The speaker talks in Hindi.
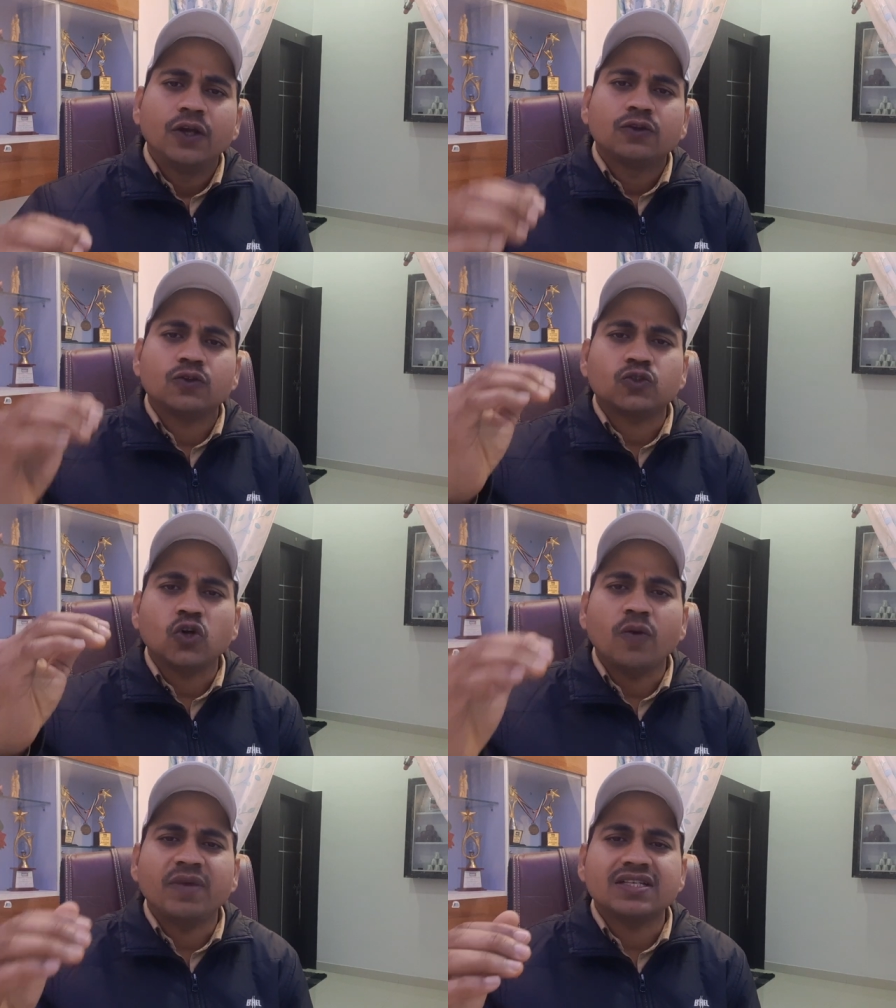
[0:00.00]
तो
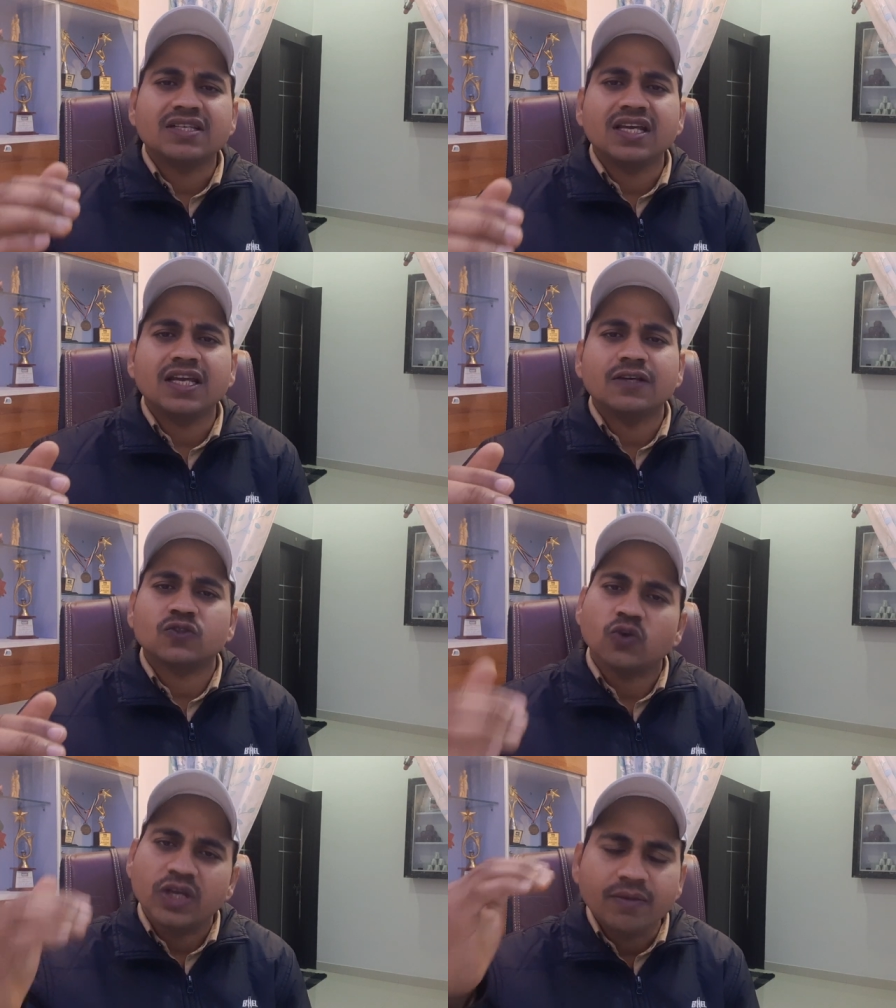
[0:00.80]
सौ में से
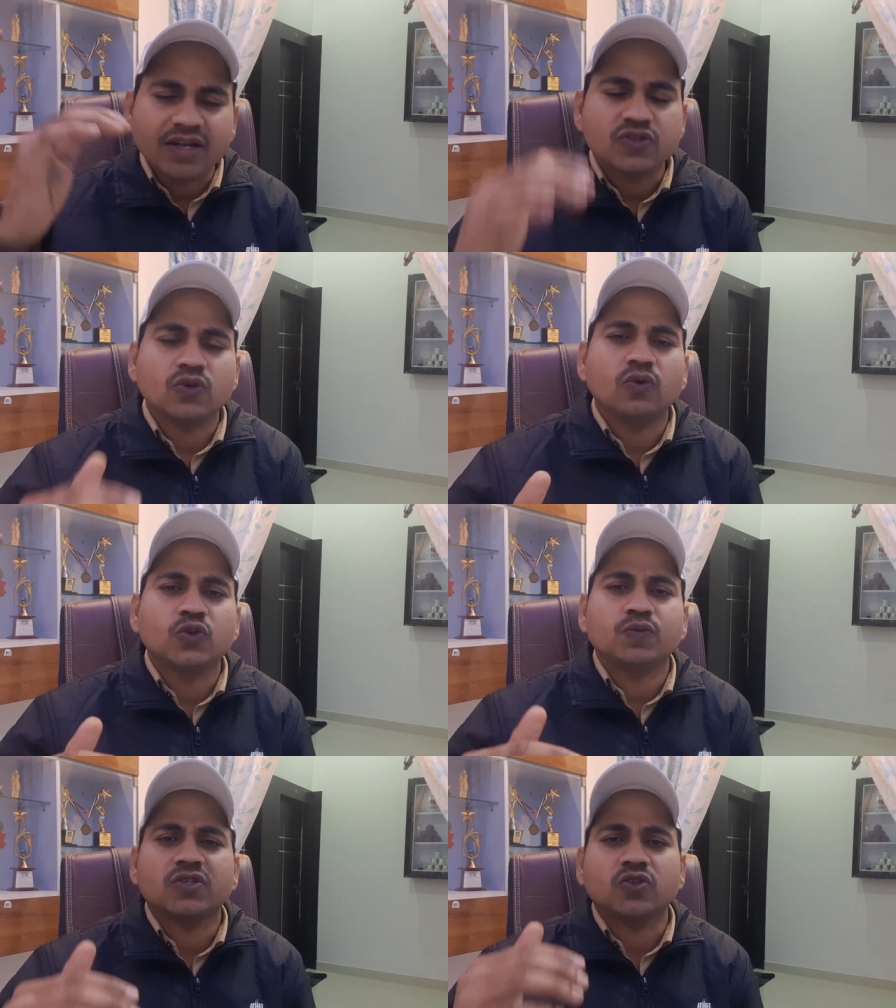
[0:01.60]
सौ ही बच्चों को
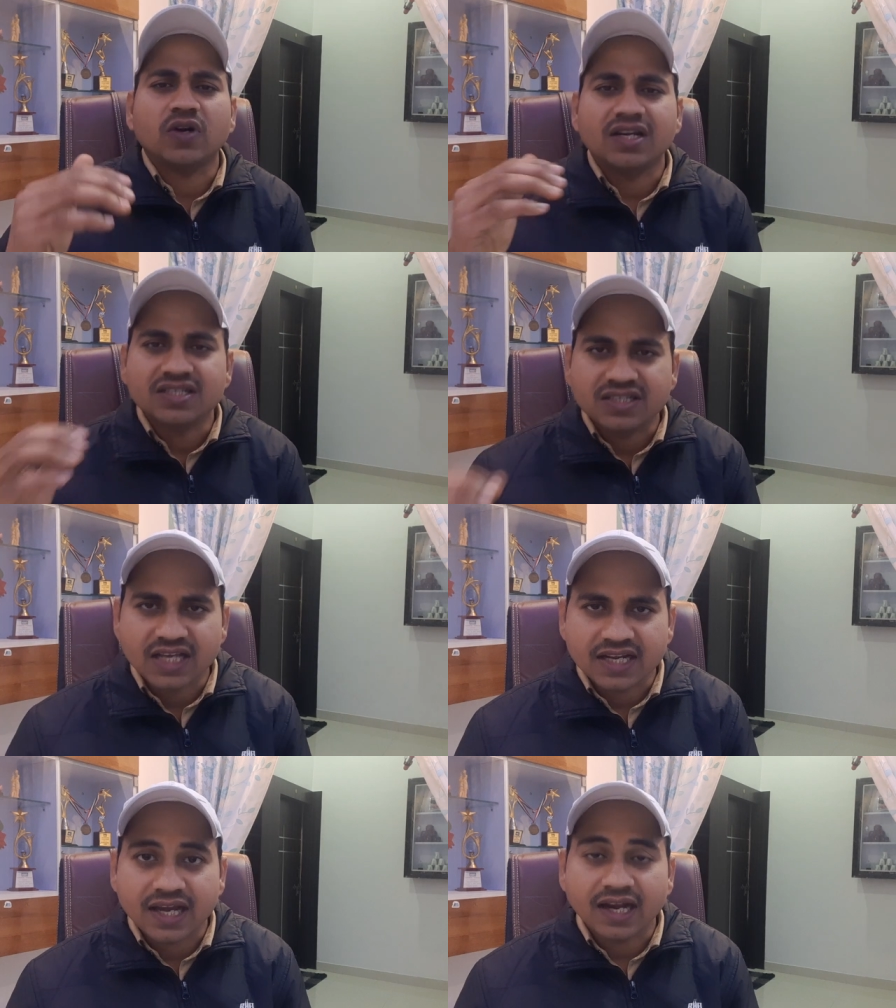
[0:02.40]
उसमें शॉर्ट लिस्ट
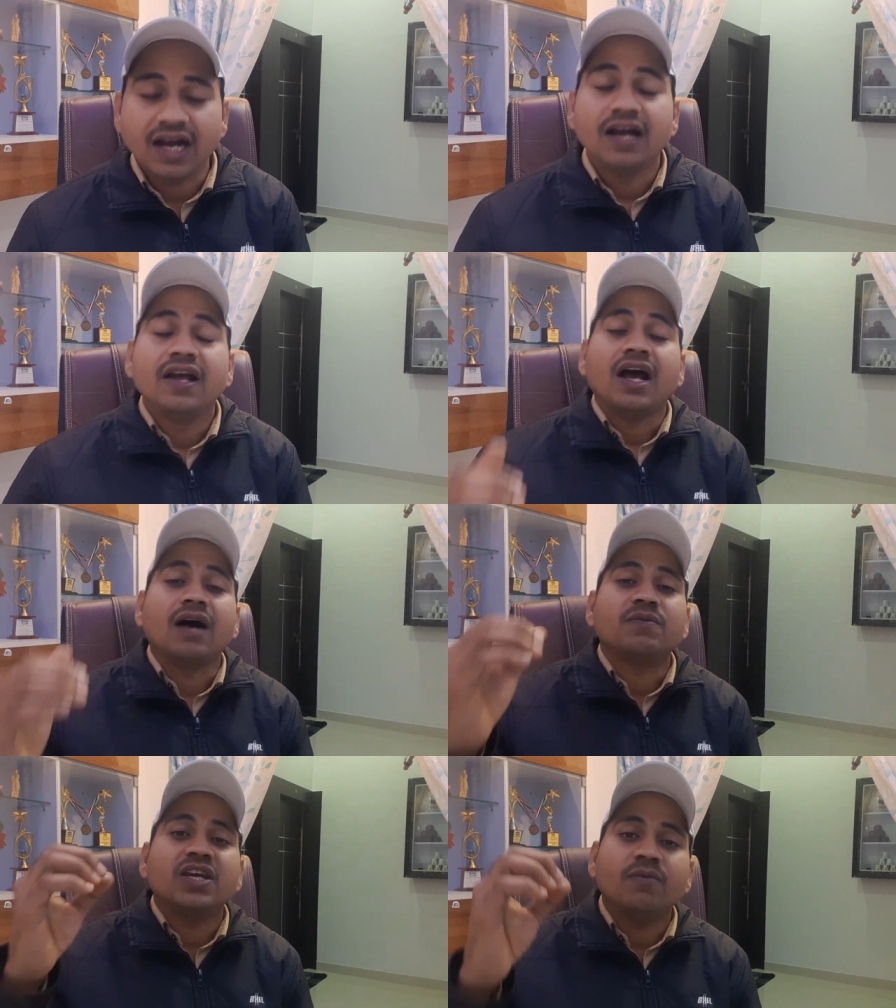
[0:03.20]
किया जाएगा
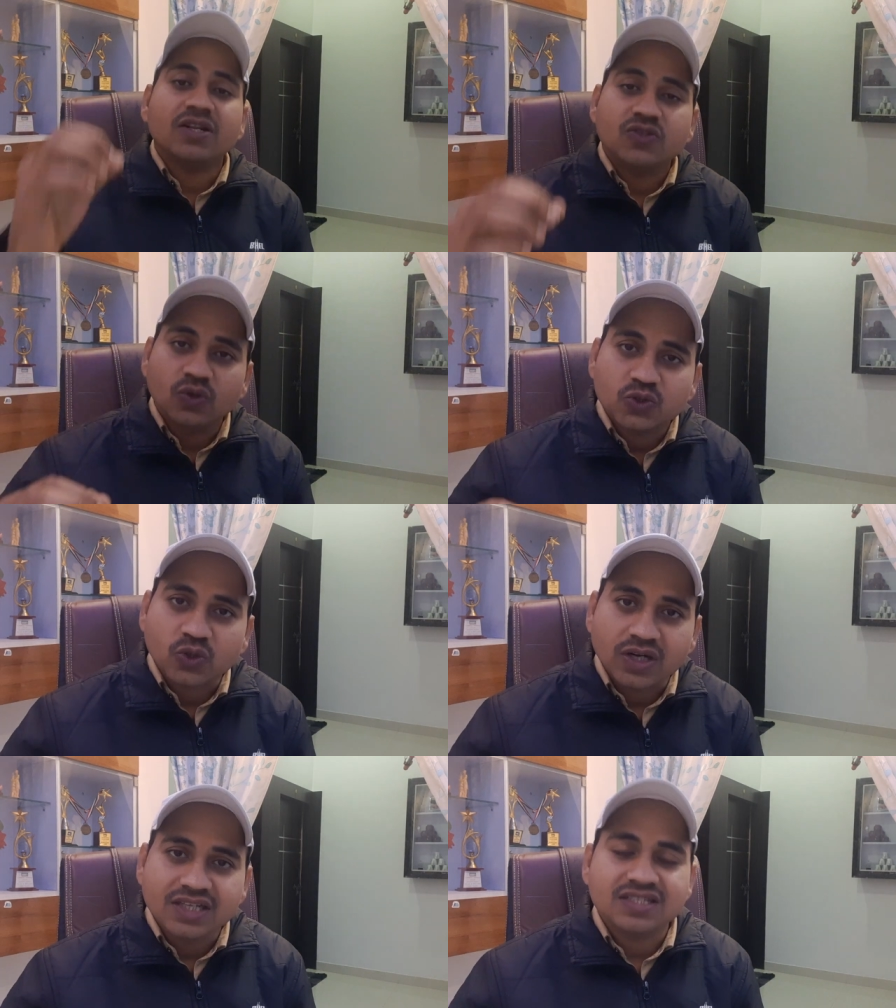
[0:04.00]
अब किन बच्चों को
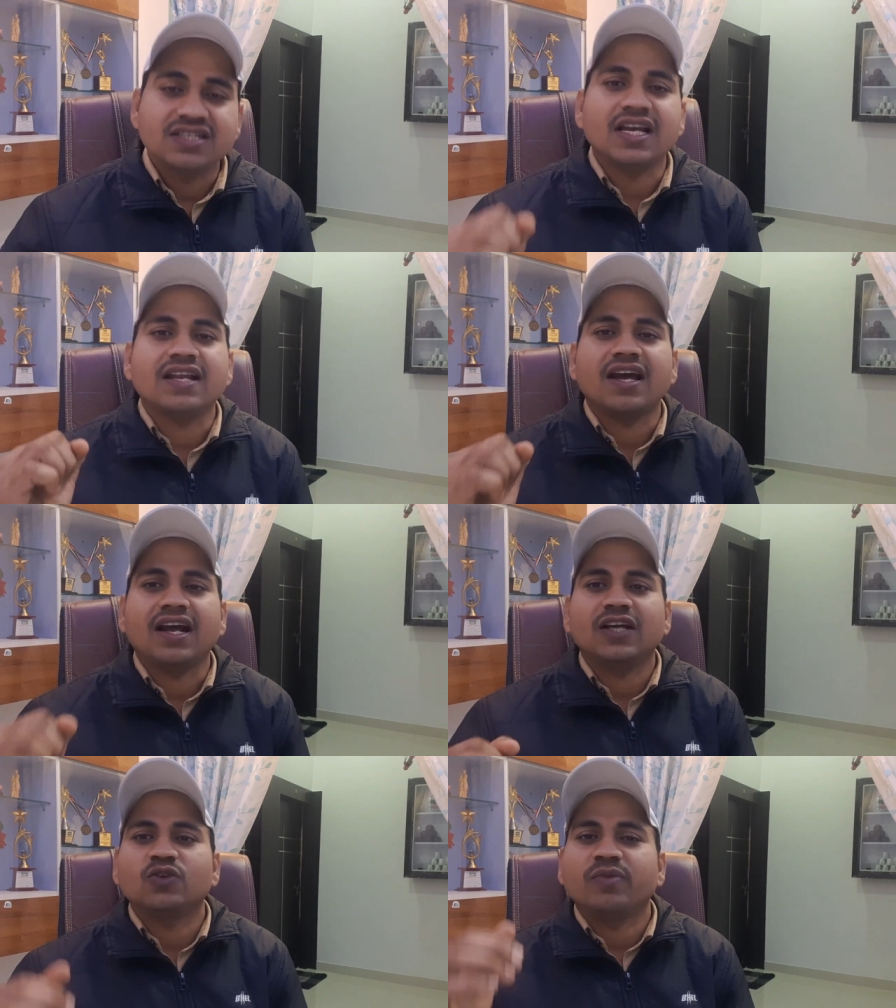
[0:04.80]
शॉर्ट लिस्ट किया
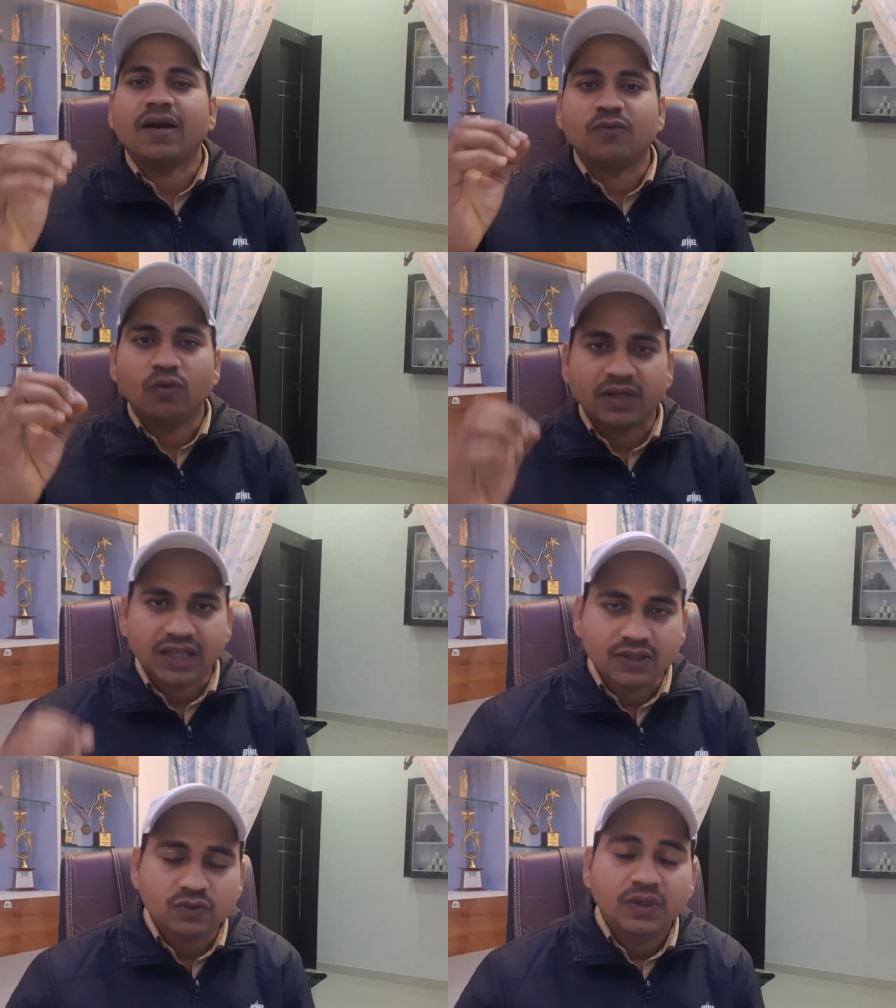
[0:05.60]
जाएगा तो मैं आपको
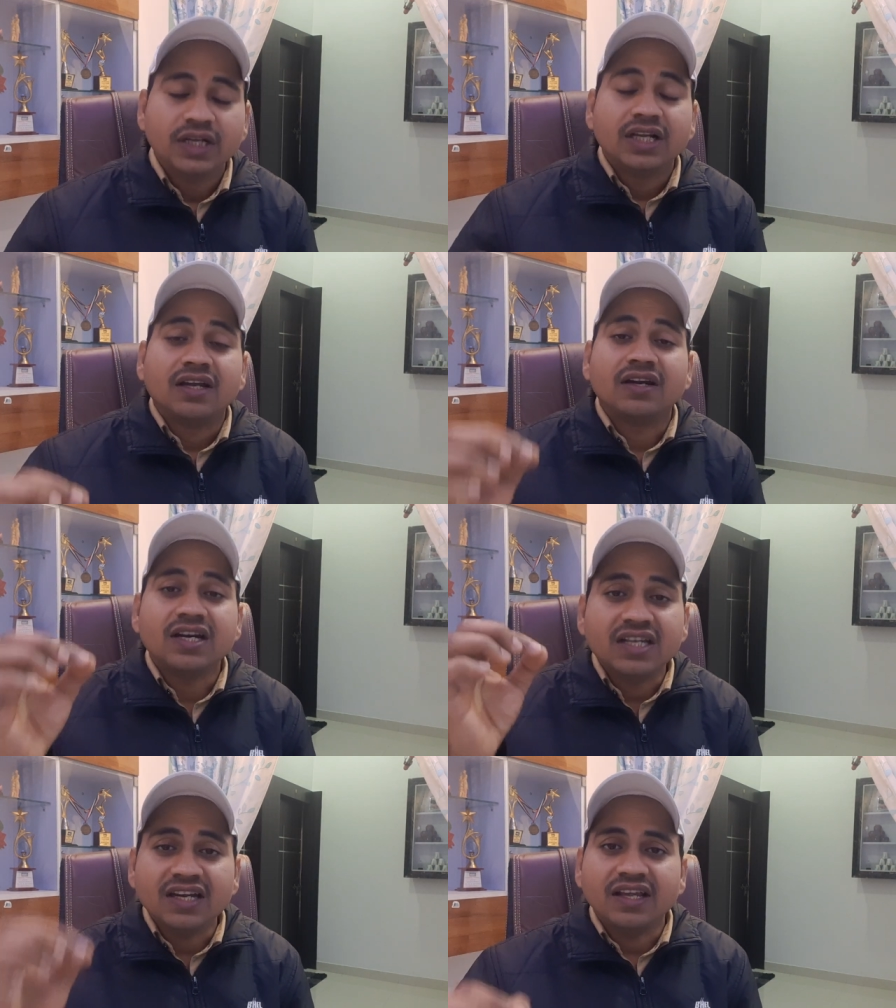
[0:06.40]
बता दूं
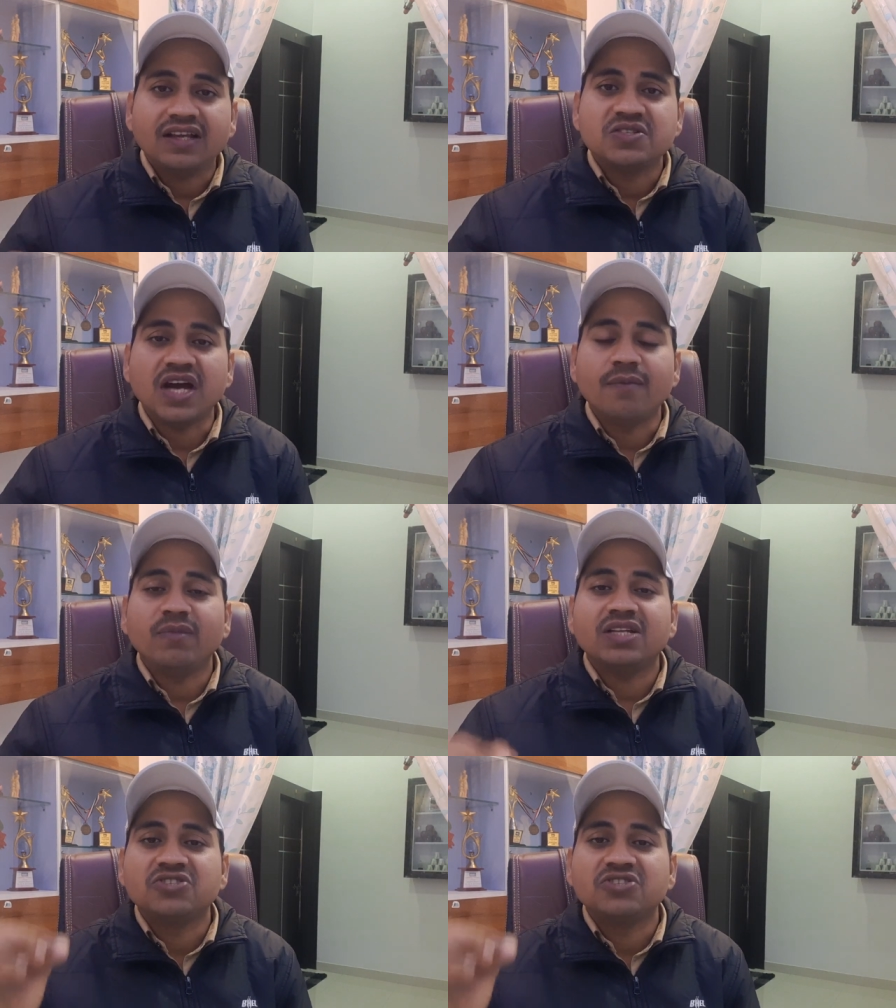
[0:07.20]
रिटिन एग्जाम में